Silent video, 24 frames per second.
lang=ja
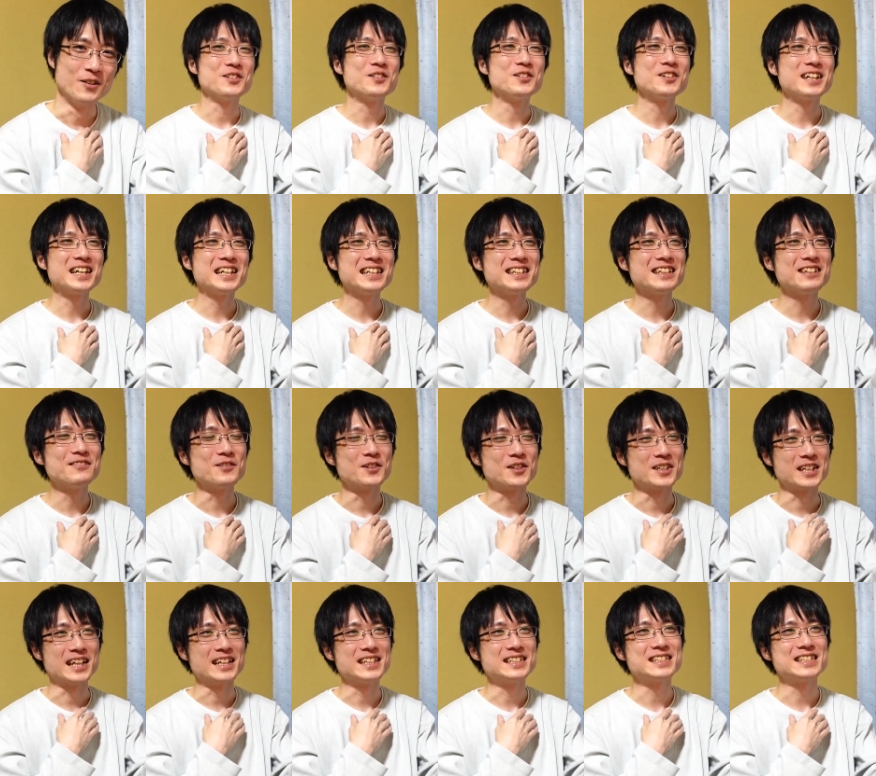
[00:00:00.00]
動画にも
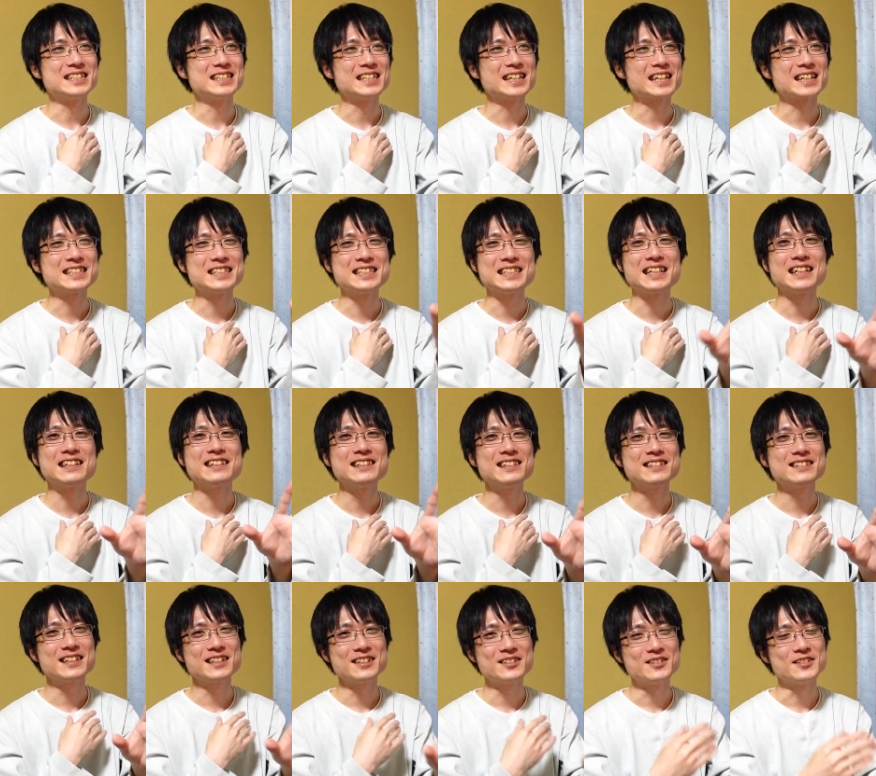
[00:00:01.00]
ねしがちなんで
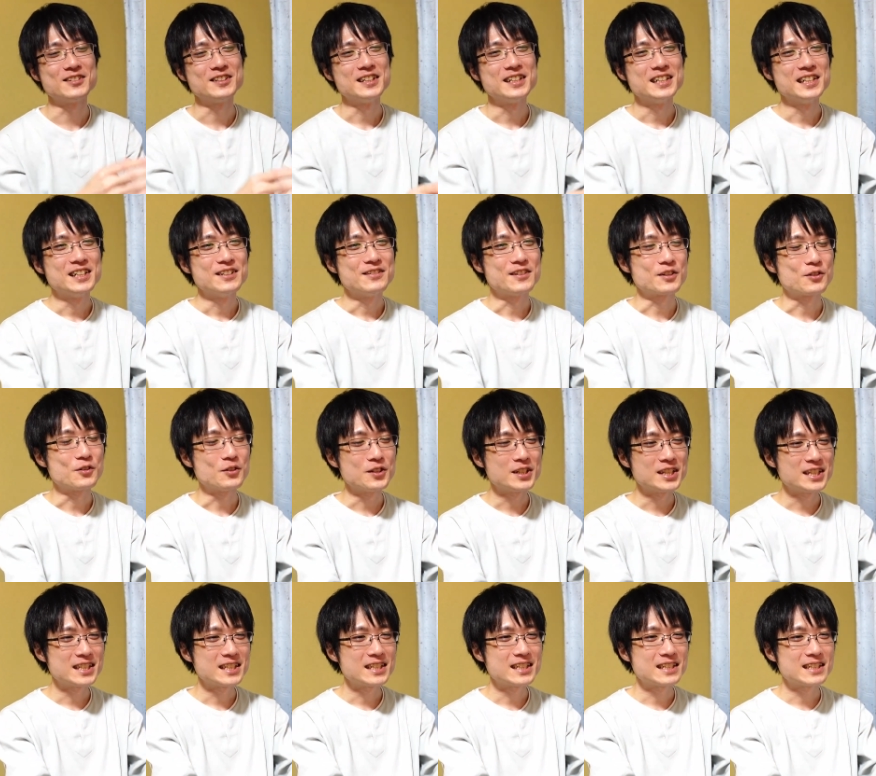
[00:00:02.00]
すけどこういっ
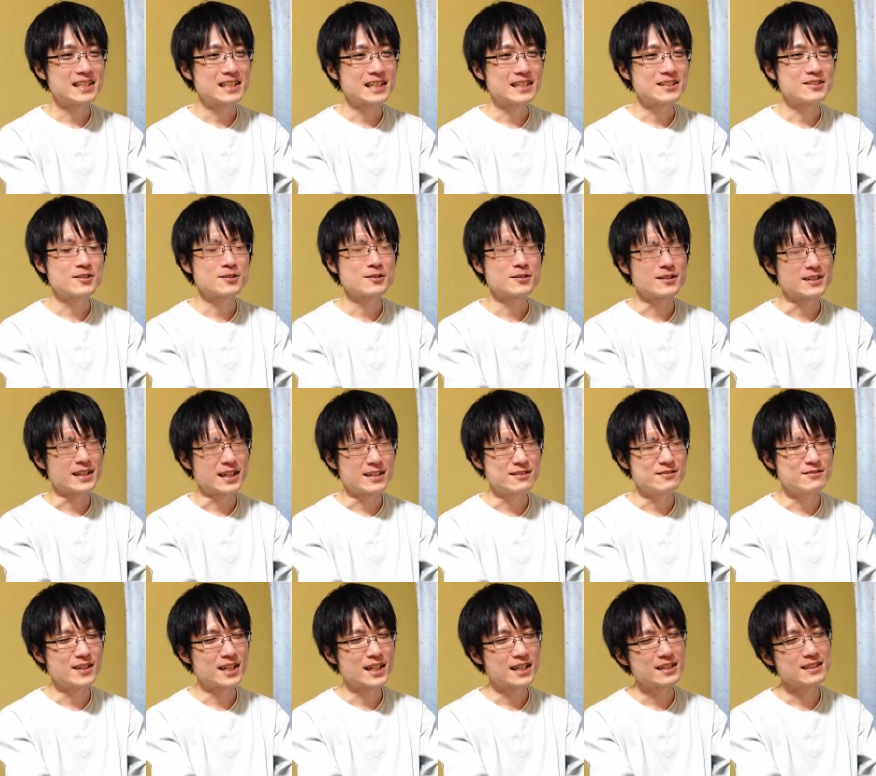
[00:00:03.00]
たちょっとね
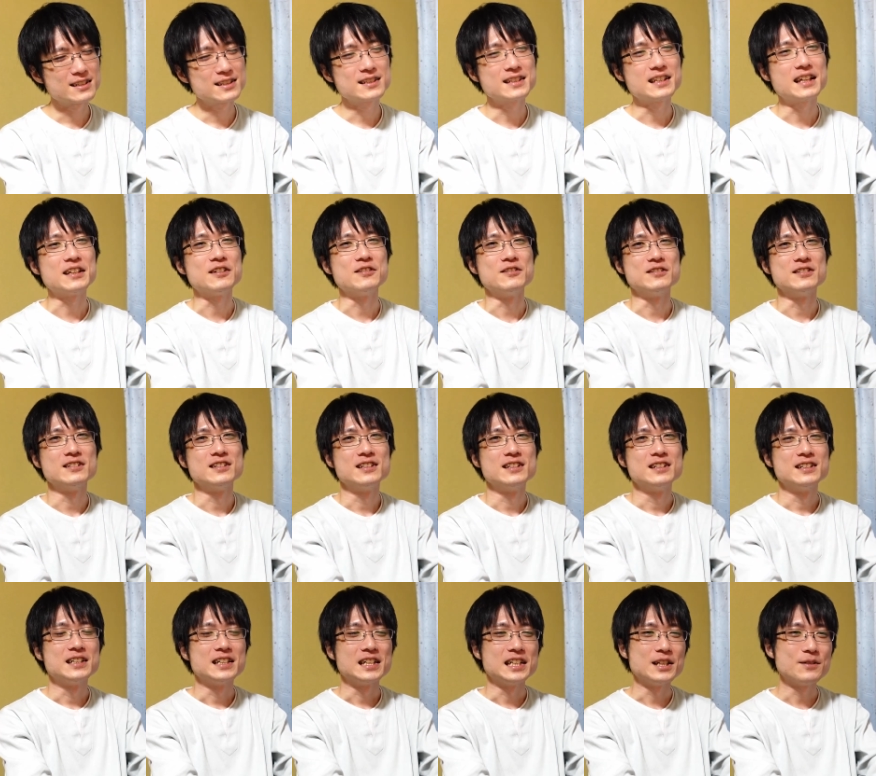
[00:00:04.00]
うわーっていう
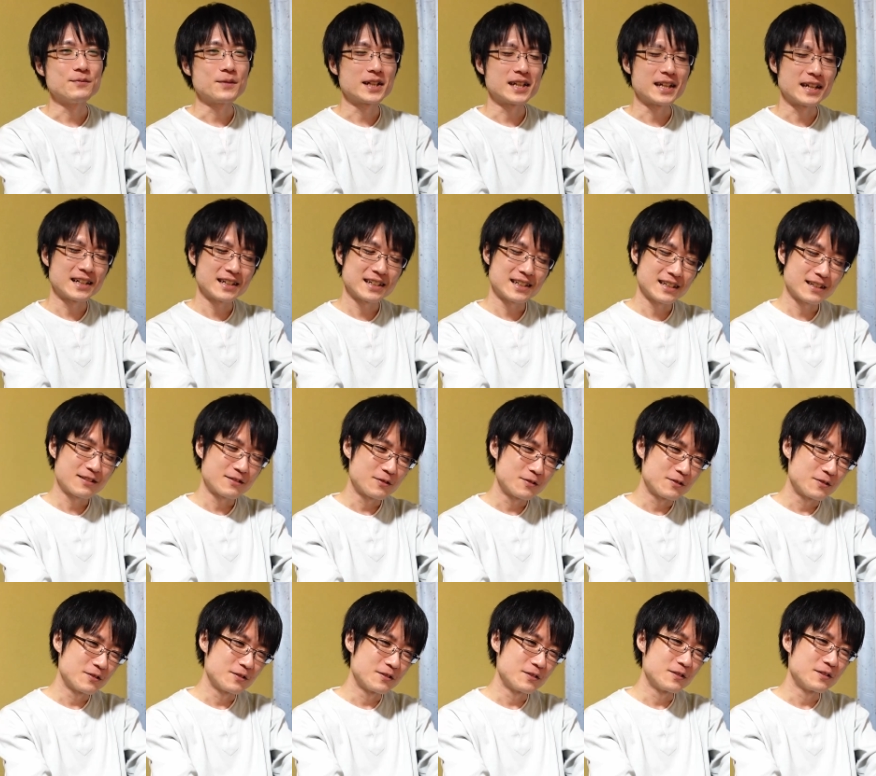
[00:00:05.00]
今なんか
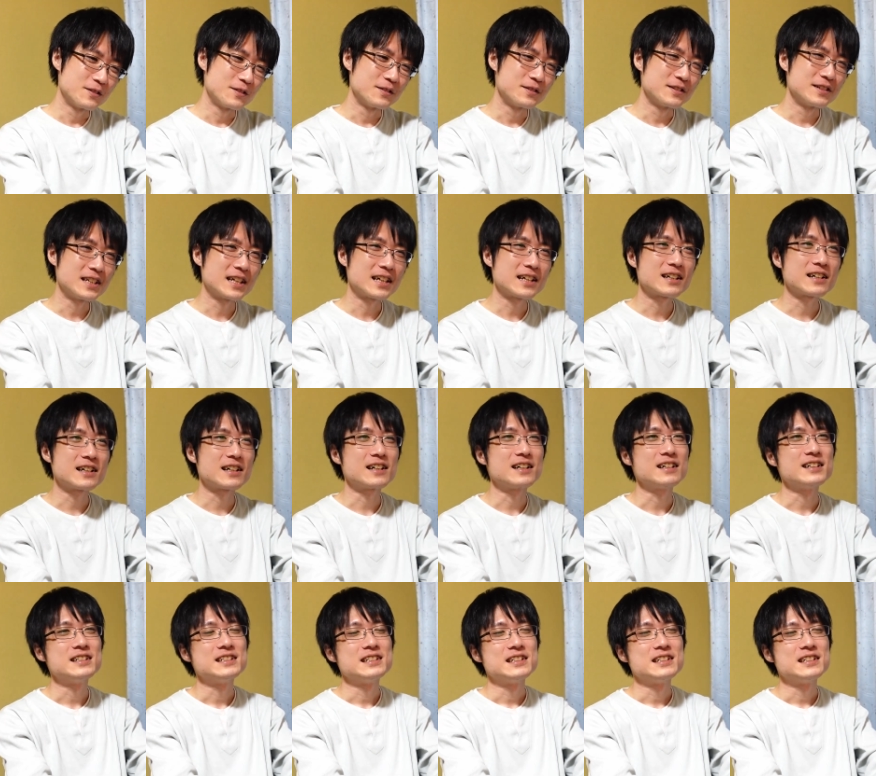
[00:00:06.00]
こうなんか